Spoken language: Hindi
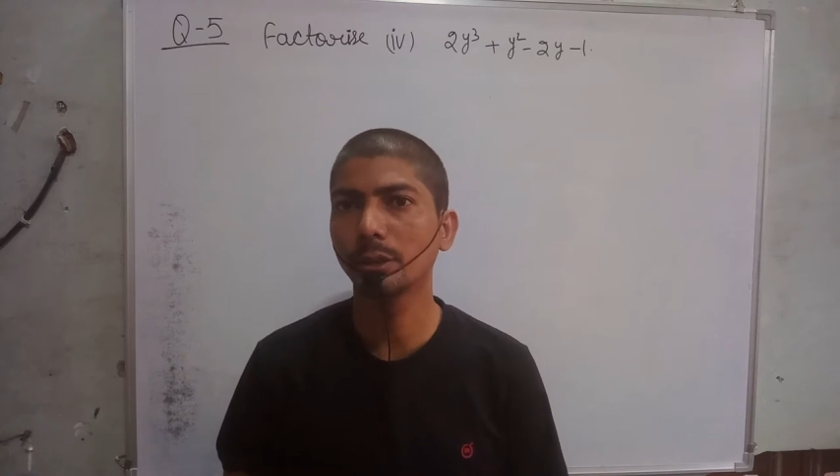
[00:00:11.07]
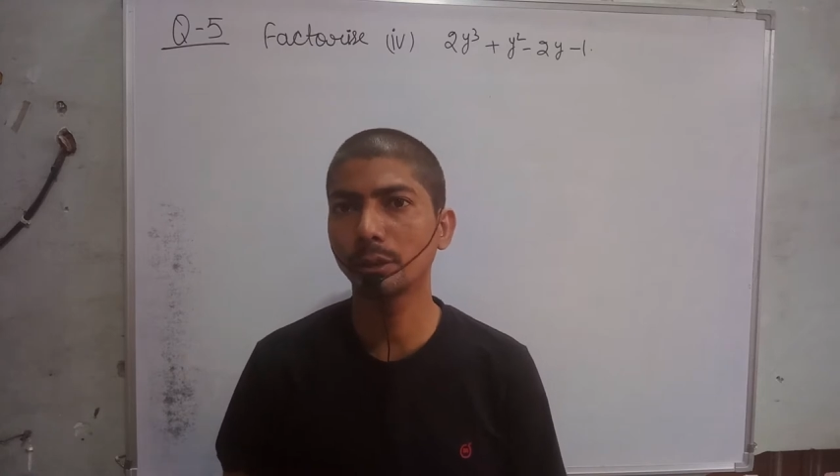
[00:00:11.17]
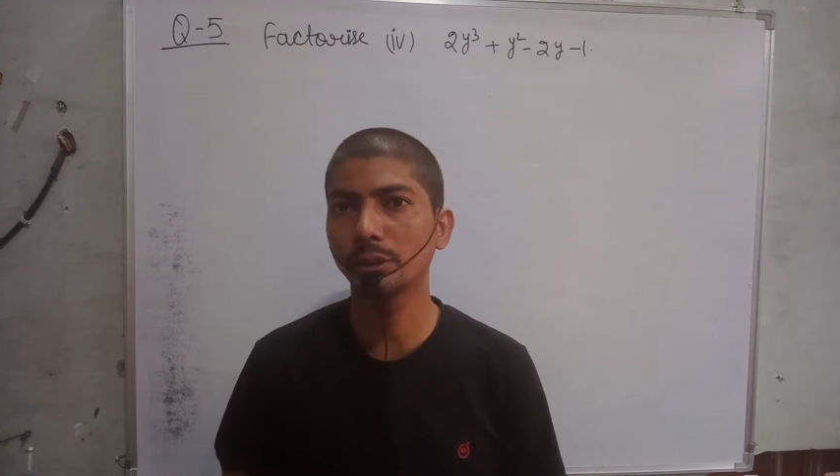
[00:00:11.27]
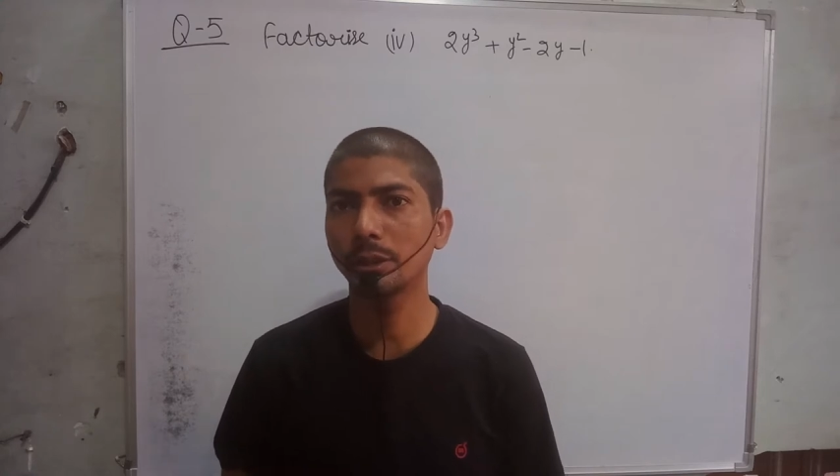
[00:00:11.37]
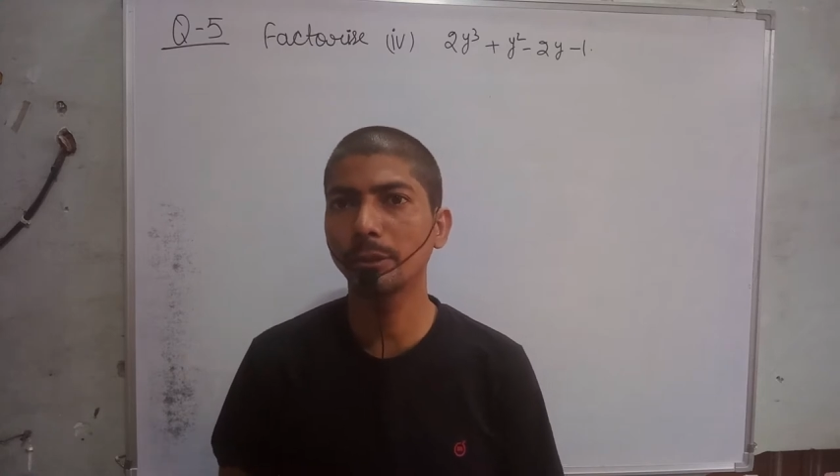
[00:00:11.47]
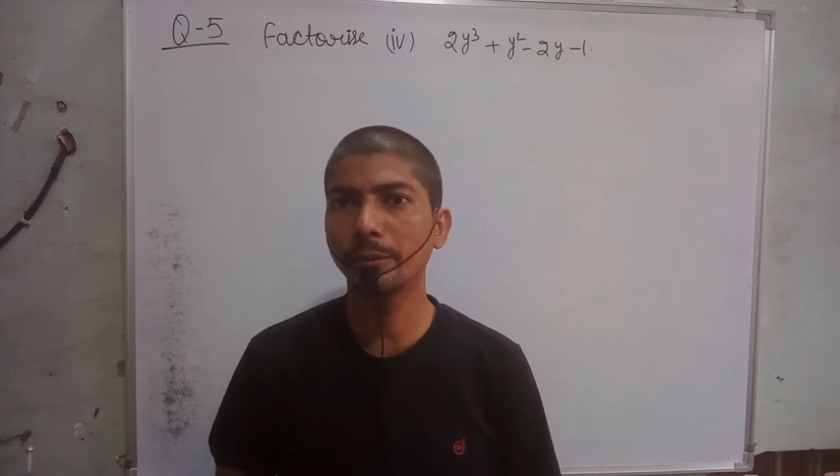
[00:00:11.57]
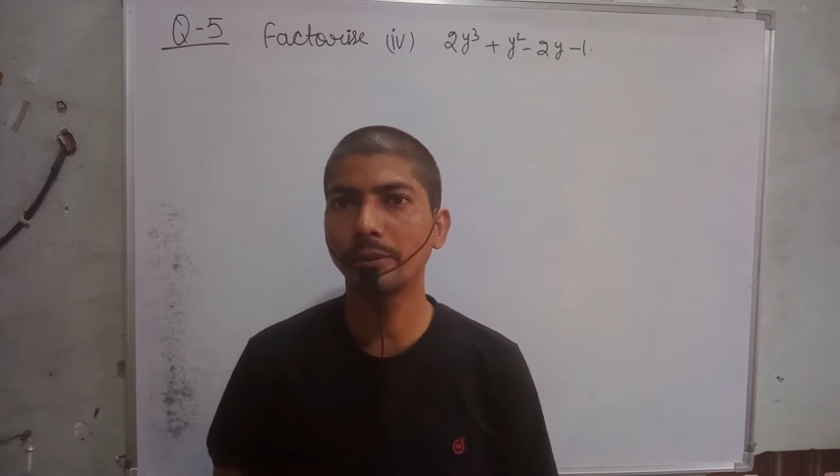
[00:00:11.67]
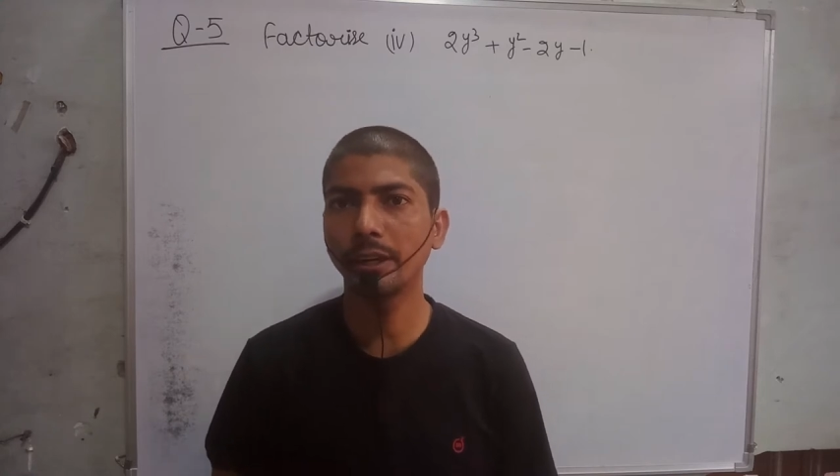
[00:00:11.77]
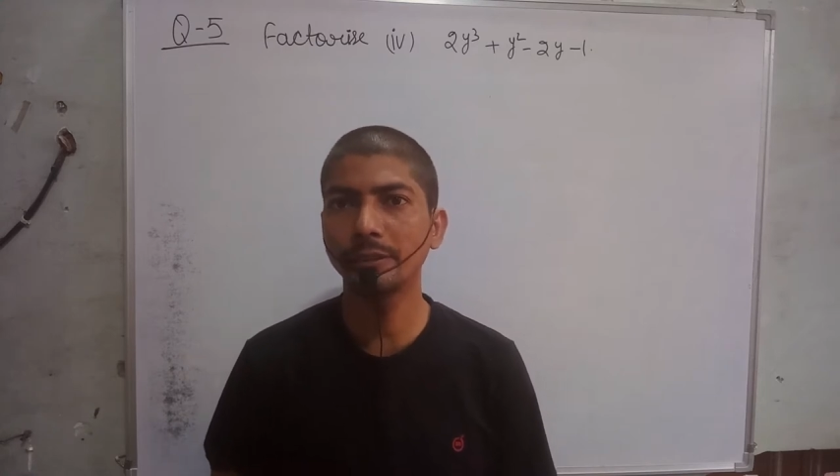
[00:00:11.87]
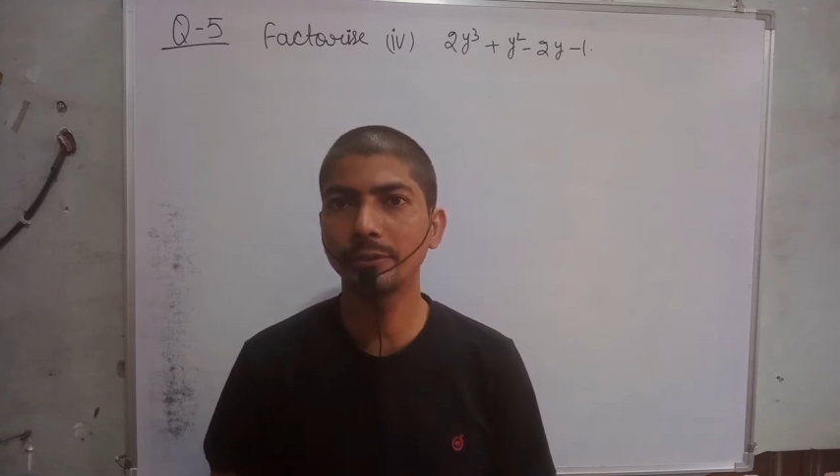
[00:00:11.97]
क्वेश्चन नंबर
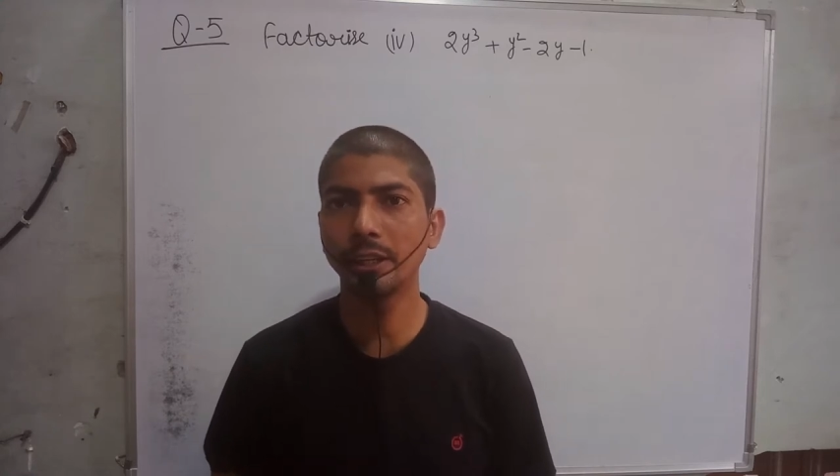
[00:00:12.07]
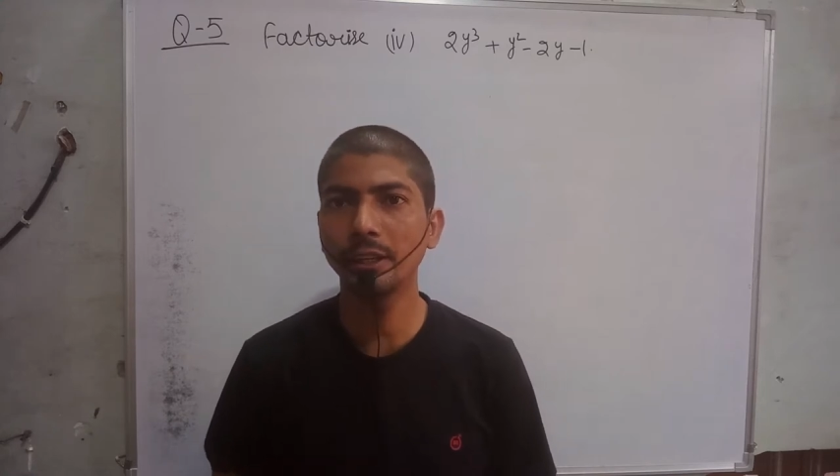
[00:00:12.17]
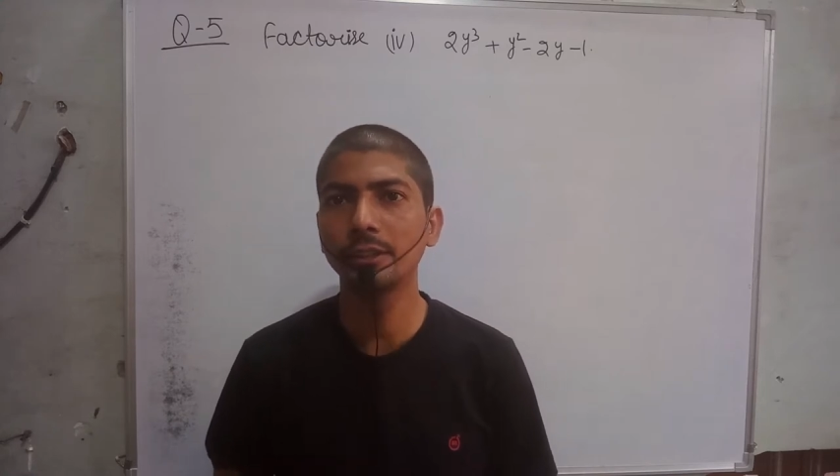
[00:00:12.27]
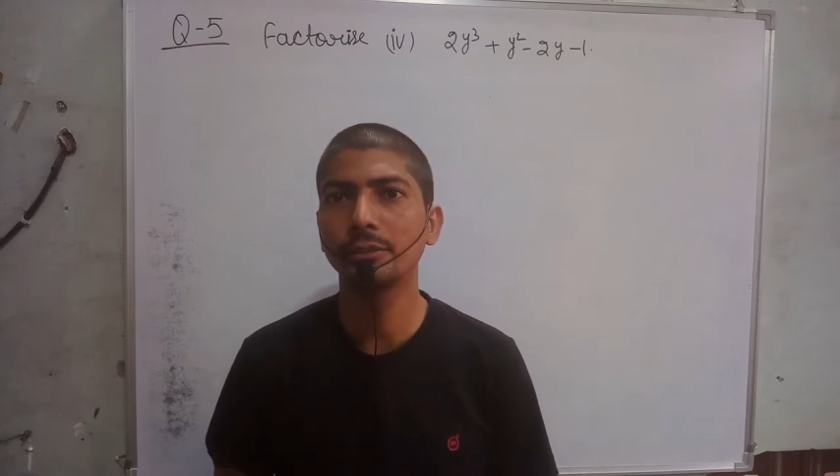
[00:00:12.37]
फाइव का